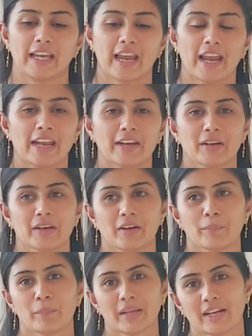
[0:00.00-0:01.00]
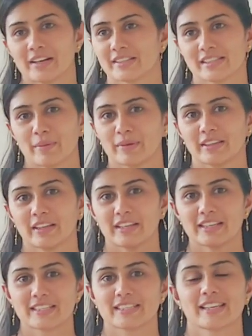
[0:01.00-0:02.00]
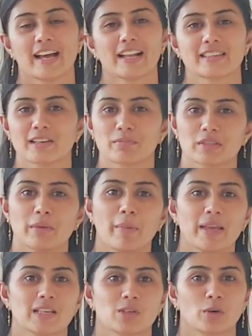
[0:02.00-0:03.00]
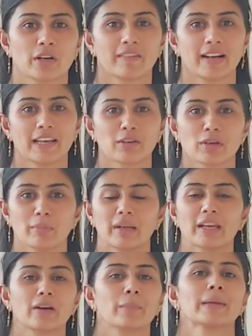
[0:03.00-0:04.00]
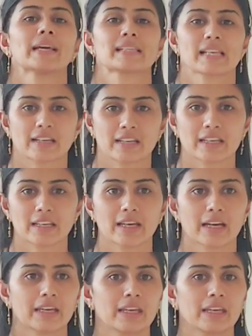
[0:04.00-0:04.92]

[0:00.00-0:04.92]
एंड मेरा रक्षाबंधन इस साल सबसे बेस्ट होने वाला है क्योंकि मैंने कभी ऐसा नहीं किया